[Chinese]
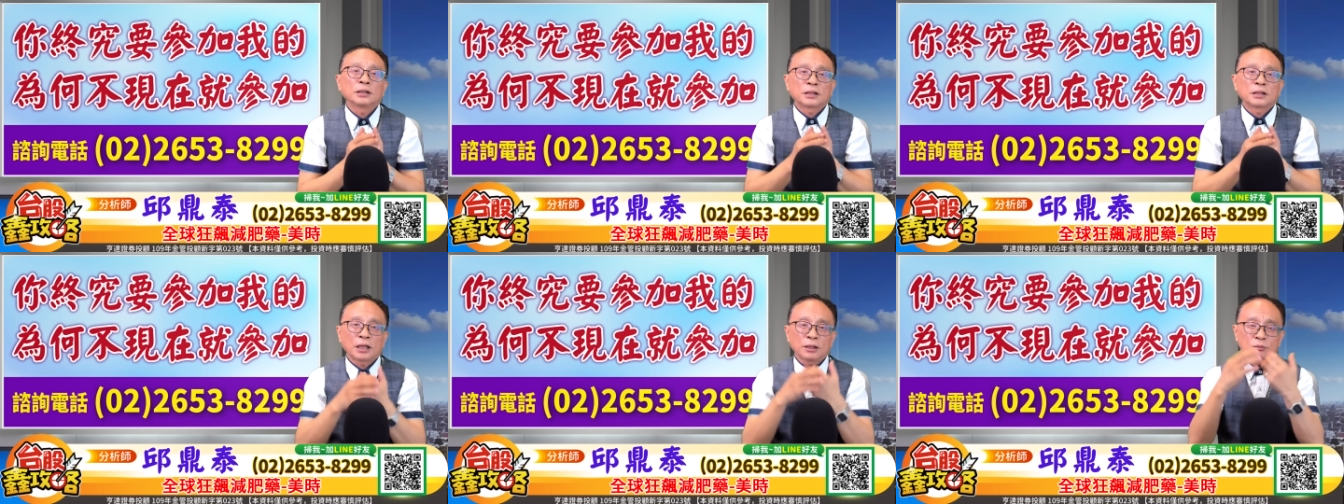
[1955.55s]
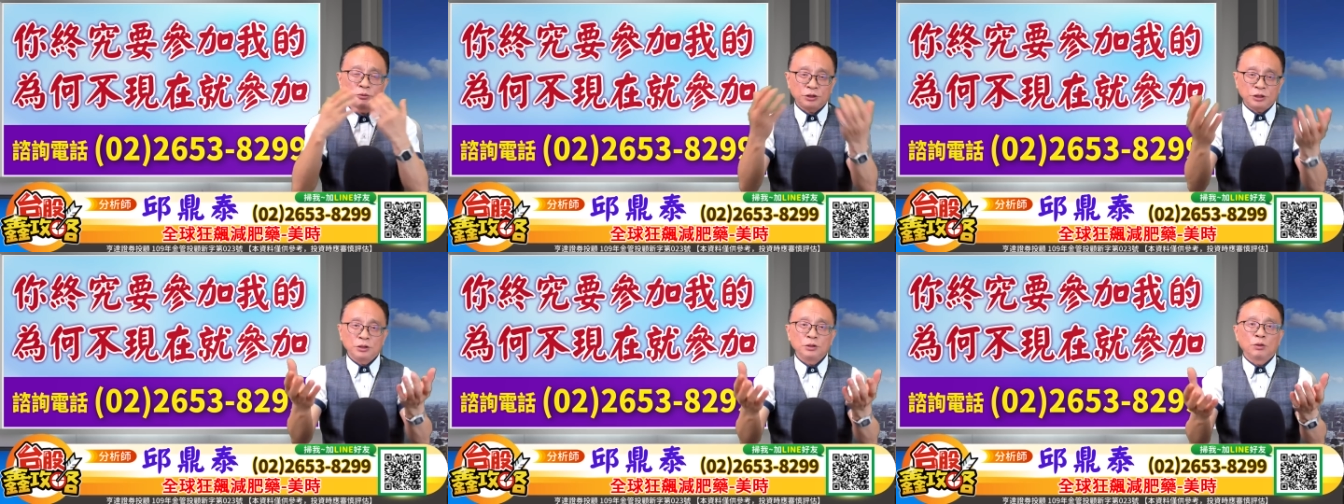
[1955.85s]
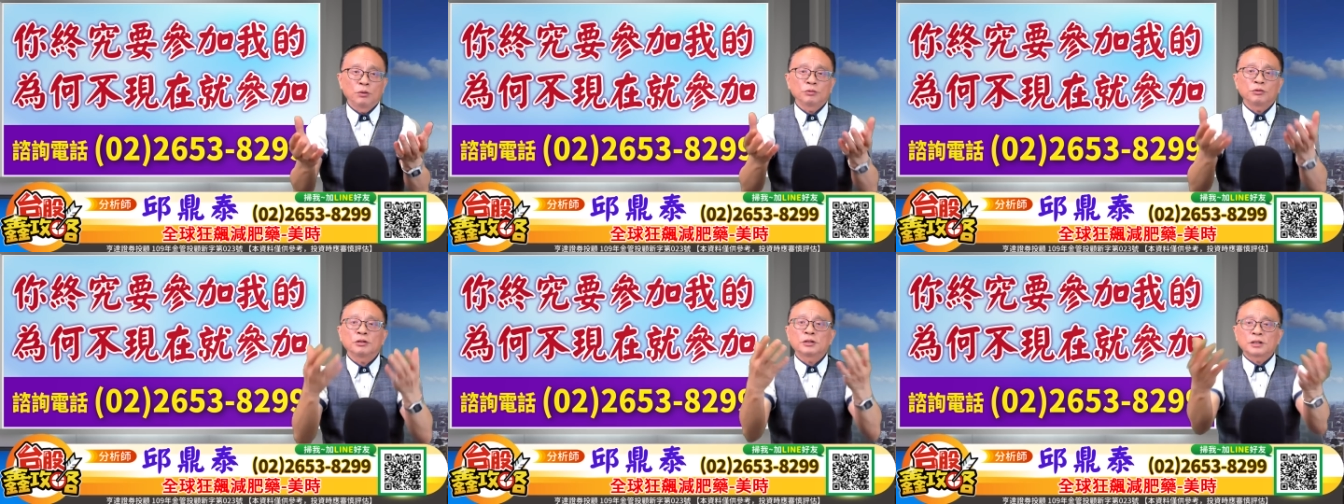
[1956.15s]
台股新
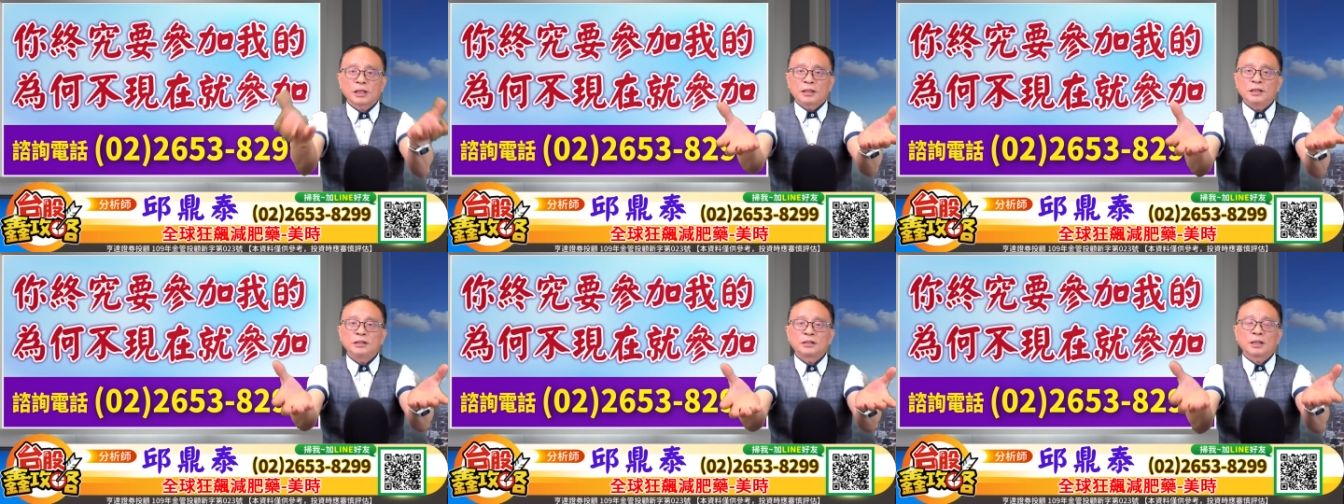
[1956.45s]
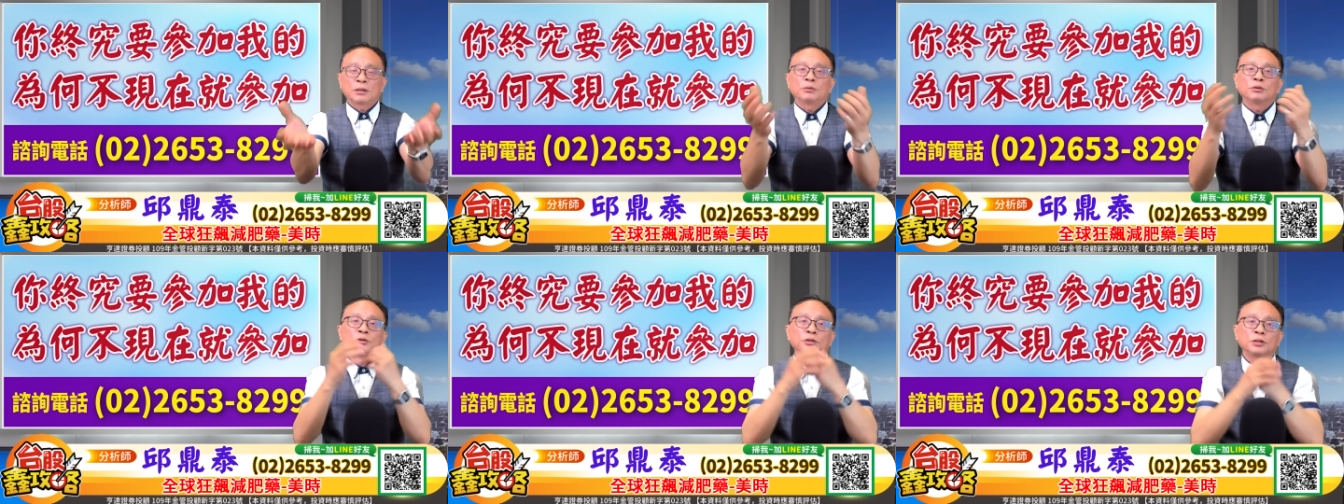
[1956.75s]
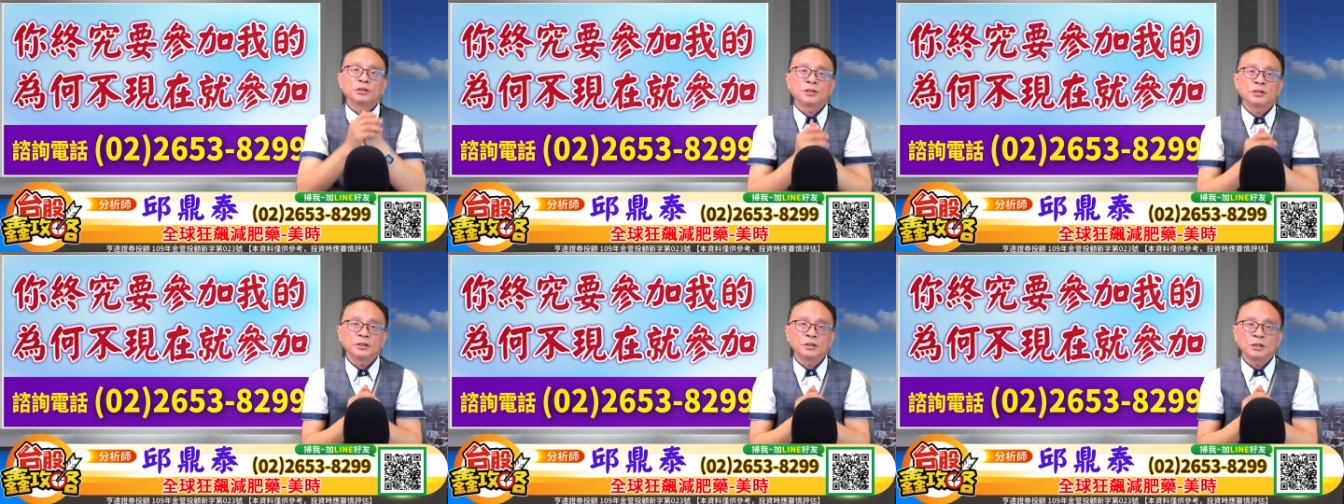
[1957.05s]
攻略带你掌握
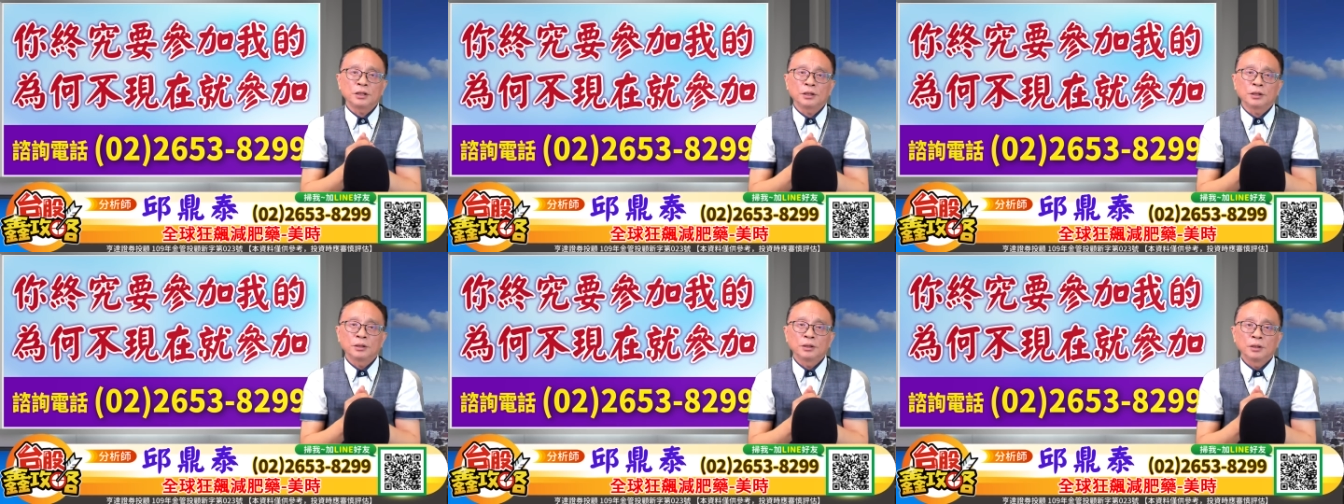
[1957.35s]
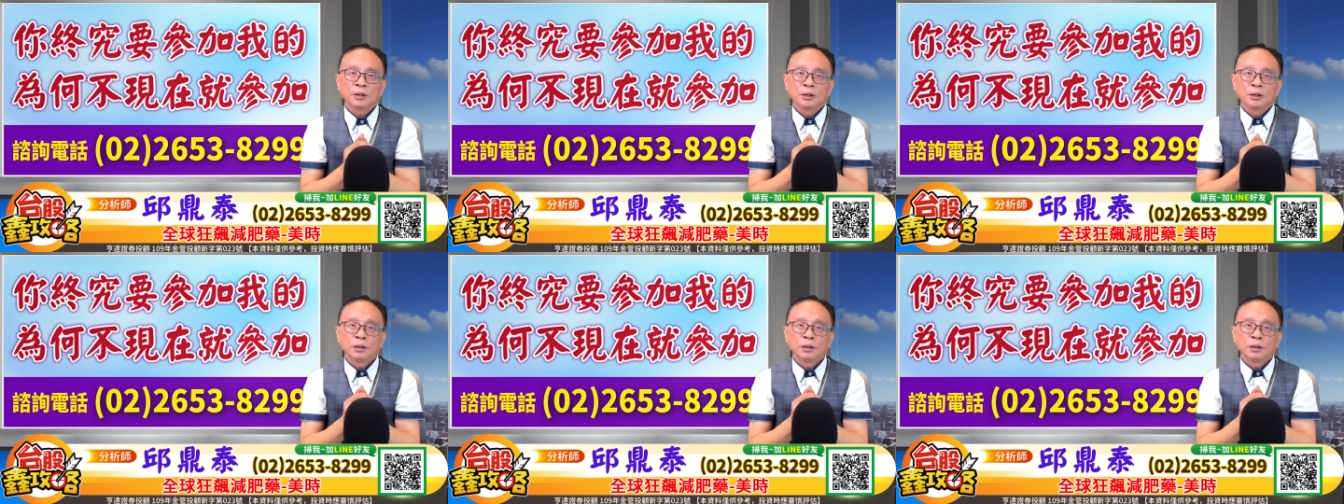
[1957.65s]
全世界。